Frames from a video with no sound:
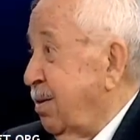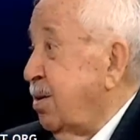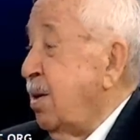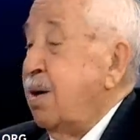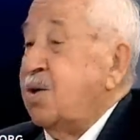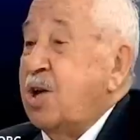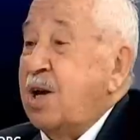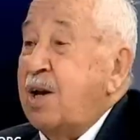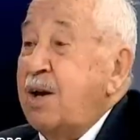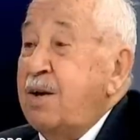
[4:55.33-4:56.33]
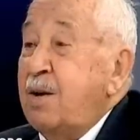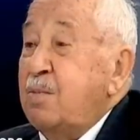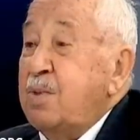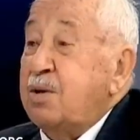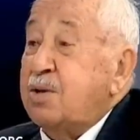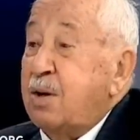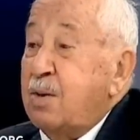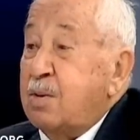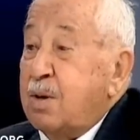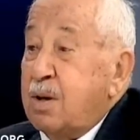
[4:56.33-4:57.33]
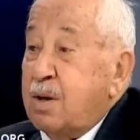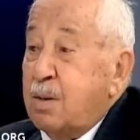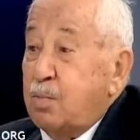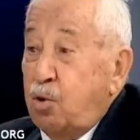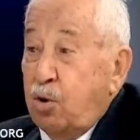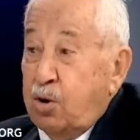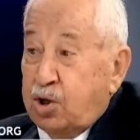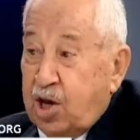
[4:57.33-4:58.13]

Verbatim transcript: E, şeyli bir e,